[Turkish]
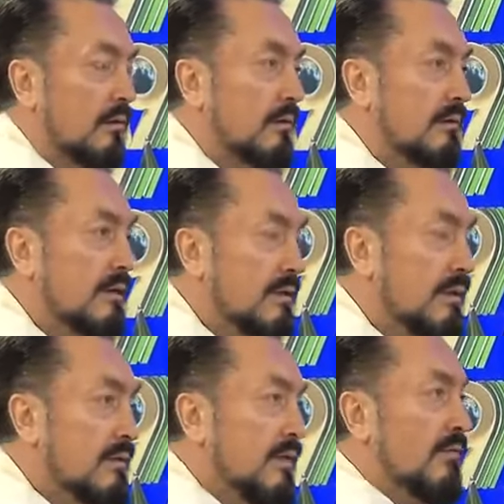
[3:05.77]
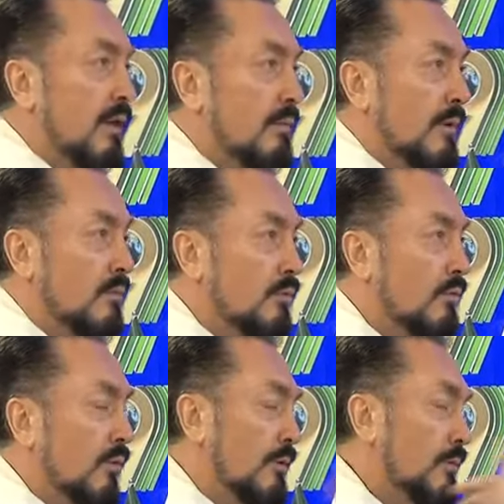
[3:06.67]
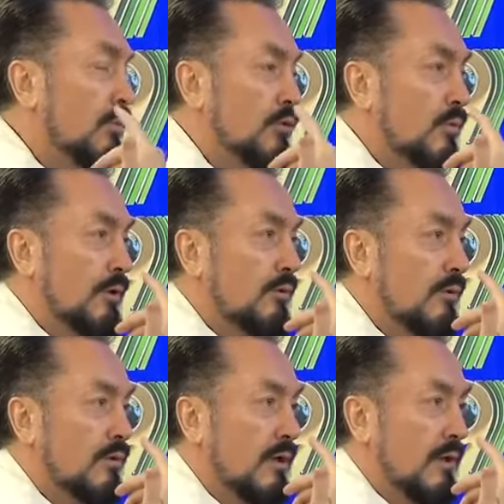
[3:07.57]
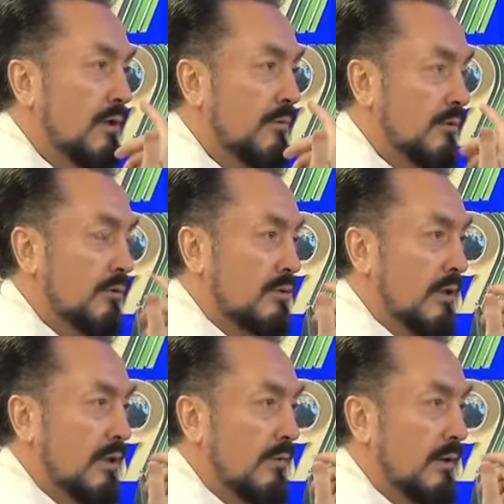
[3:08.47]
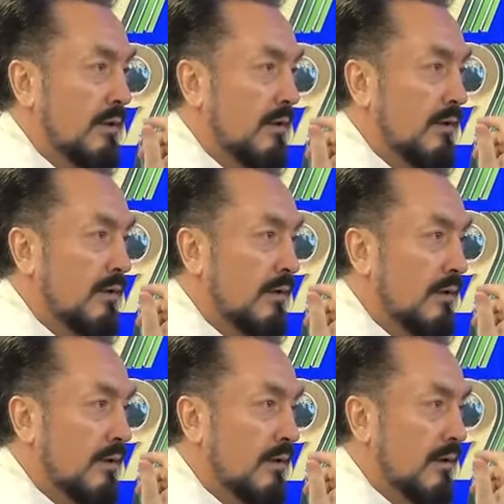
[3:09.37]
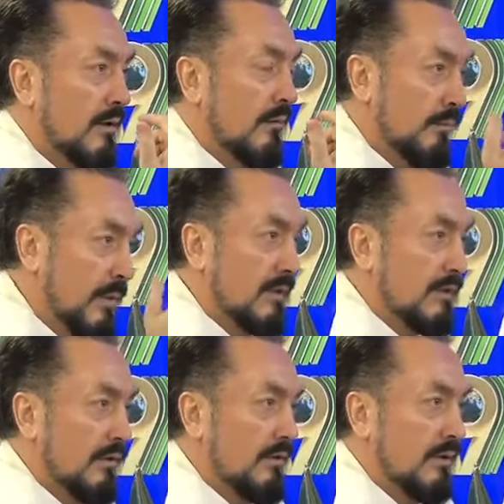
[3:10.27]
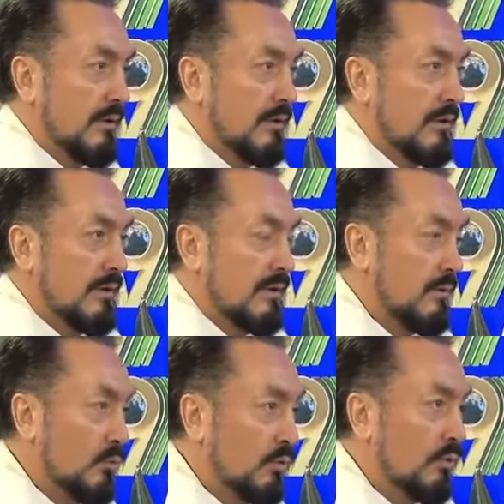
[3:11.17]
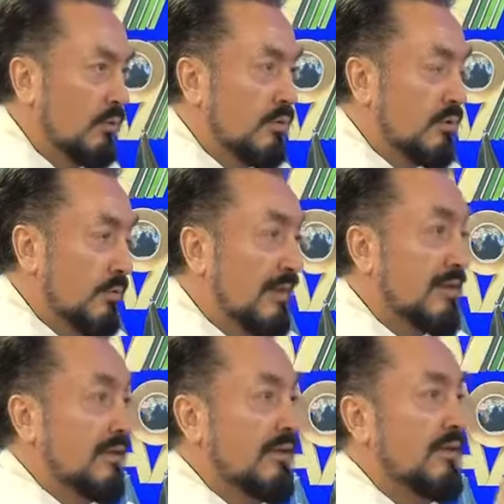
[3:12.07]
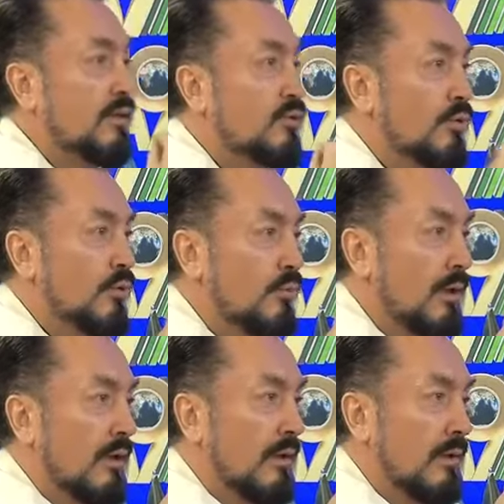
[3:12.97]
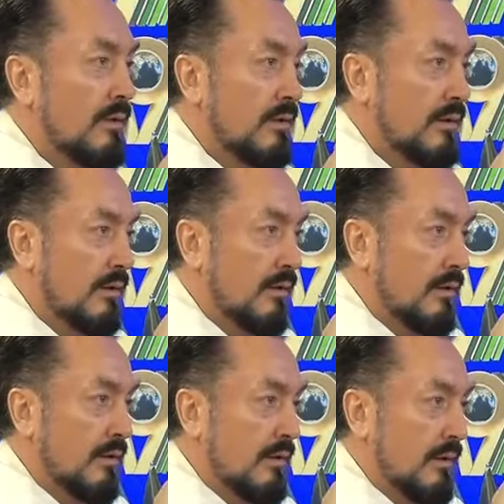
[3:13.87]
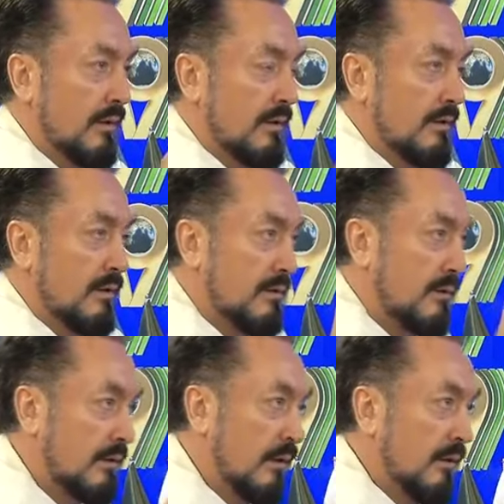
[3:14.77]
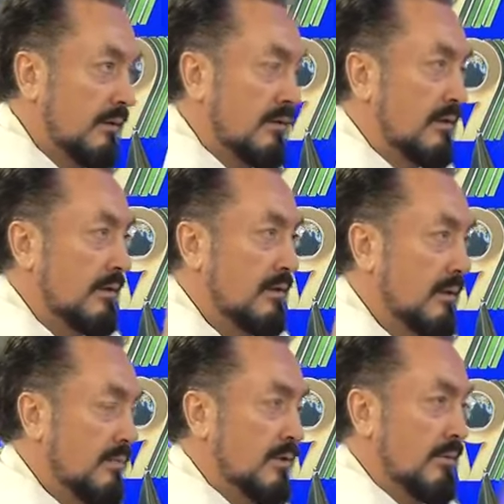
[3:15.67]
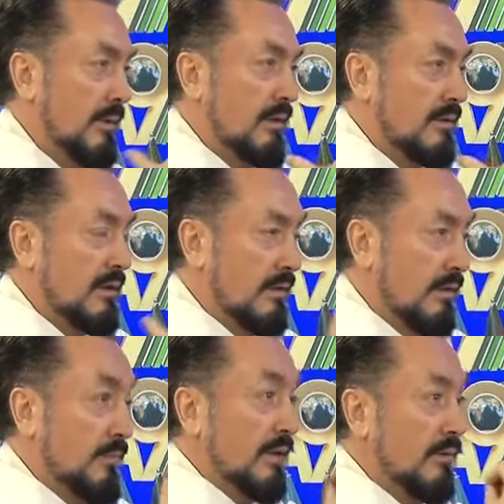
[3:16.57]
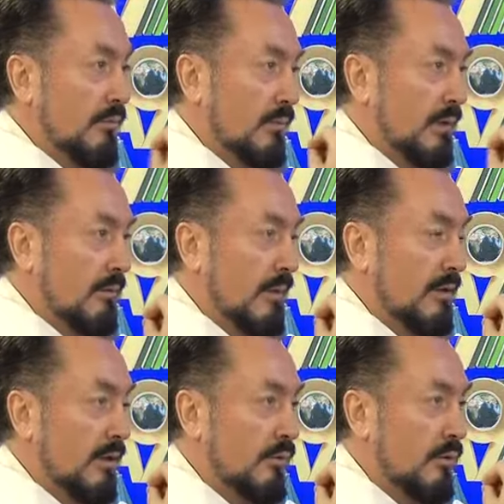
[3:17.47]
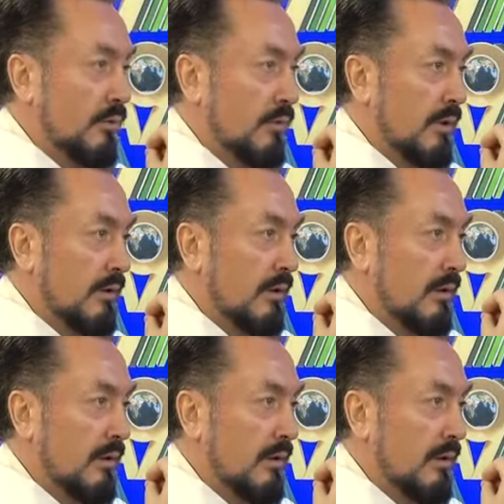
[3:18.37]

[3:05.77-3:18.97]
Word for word: Sizin zevk almanız, mutlu olmanız benim hoşuma gidiyor Cenab diyor Cenab-ı Allah. Beni sevin. Sizin mutluluğunuzu ben de zaten yaşıyorum diyor Allah. Sizin aldığınız hazların hepsini ben de zaten ben ben de alıyorum diyor Allah.